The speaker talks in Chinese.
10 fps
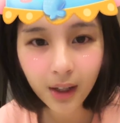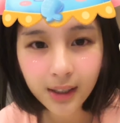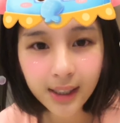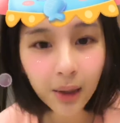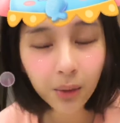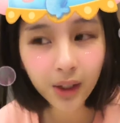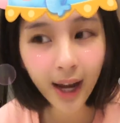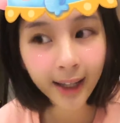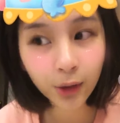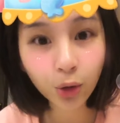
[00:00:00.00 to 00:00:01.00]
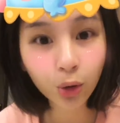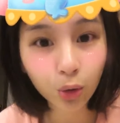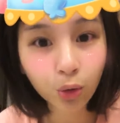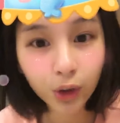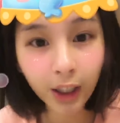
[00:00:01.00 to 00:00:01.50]
在我的 IG 有
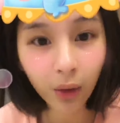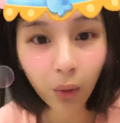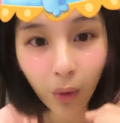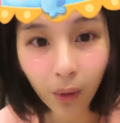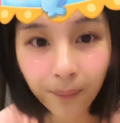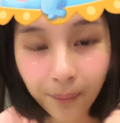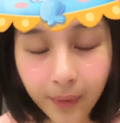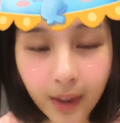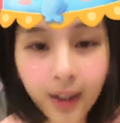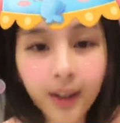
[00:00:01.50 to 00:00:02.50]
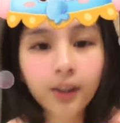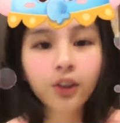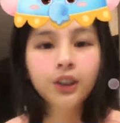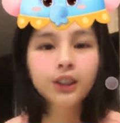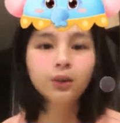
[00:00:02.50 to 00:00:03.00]
出现过，
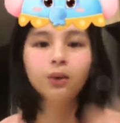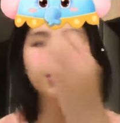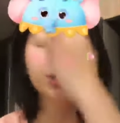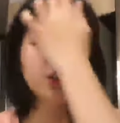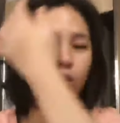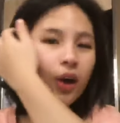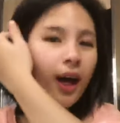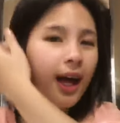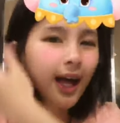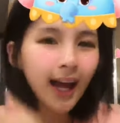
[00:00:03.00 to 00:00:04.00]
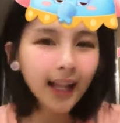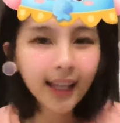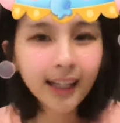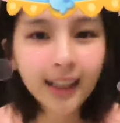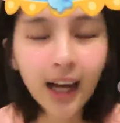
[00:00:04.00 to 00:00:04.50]
就是我不是有说汉
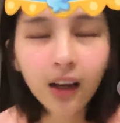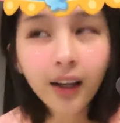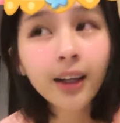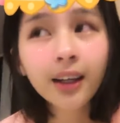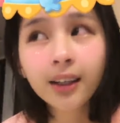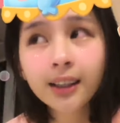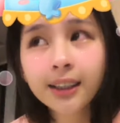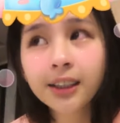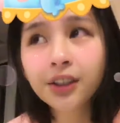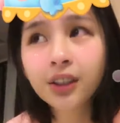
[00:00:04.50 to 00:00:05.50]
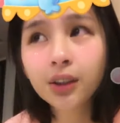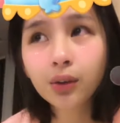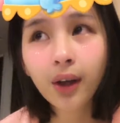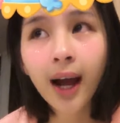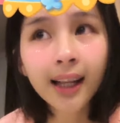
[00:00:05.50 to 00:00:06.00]
娜你好，哎，今日
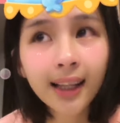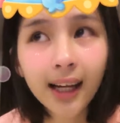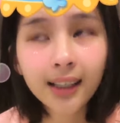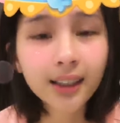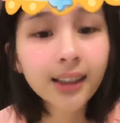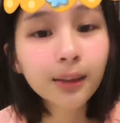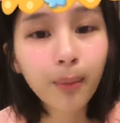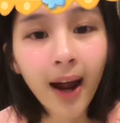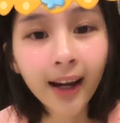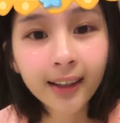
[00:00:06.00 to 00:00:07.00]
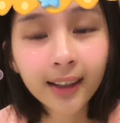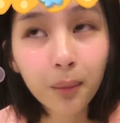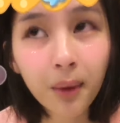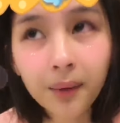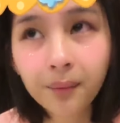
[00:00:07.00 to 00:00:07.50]
与汉娜的自拍那个
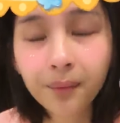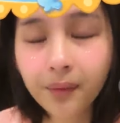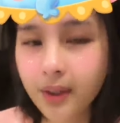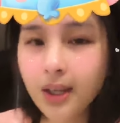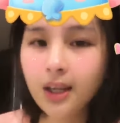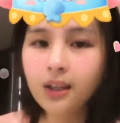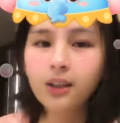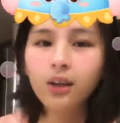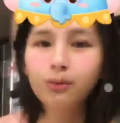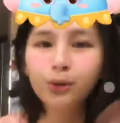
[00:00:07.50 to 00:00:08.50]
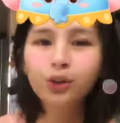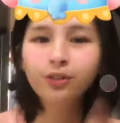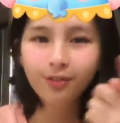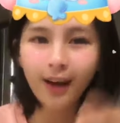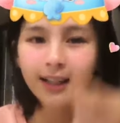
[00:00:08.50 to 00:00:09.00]
吗？有，我们去
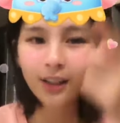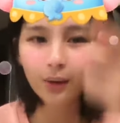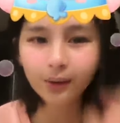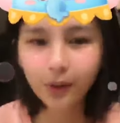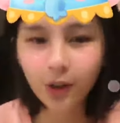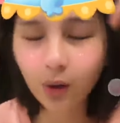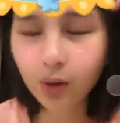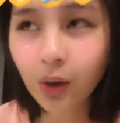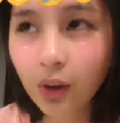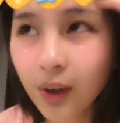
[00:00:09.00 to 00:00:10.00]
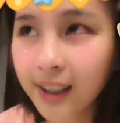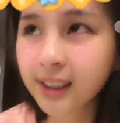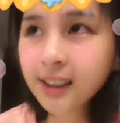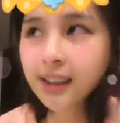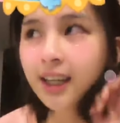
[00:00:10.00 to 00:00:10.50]
翻有有有一段
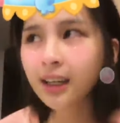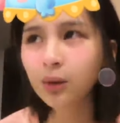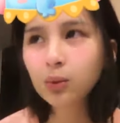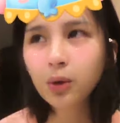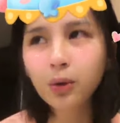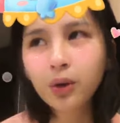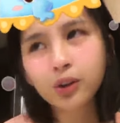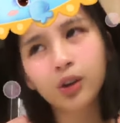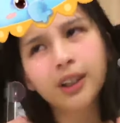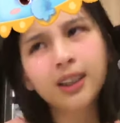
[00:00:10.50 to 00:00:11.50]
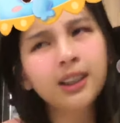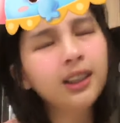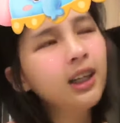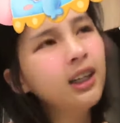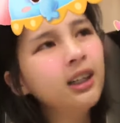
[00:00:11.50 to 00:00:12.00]
时间，大概五六月的时候还是
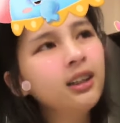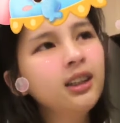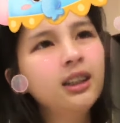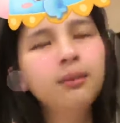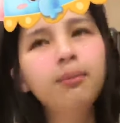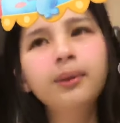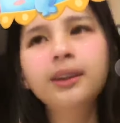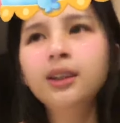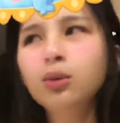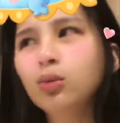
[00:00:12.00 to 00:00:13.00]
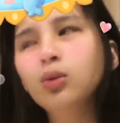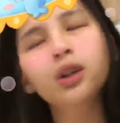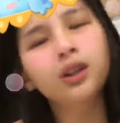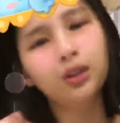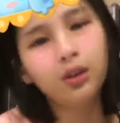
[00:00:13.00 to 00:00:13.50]
七四五
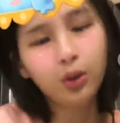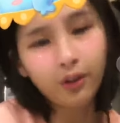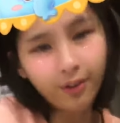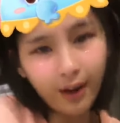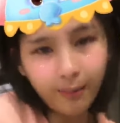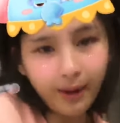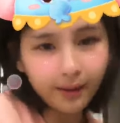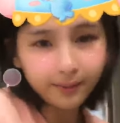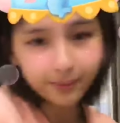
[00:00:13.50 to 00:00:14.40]
月的时候有发吧。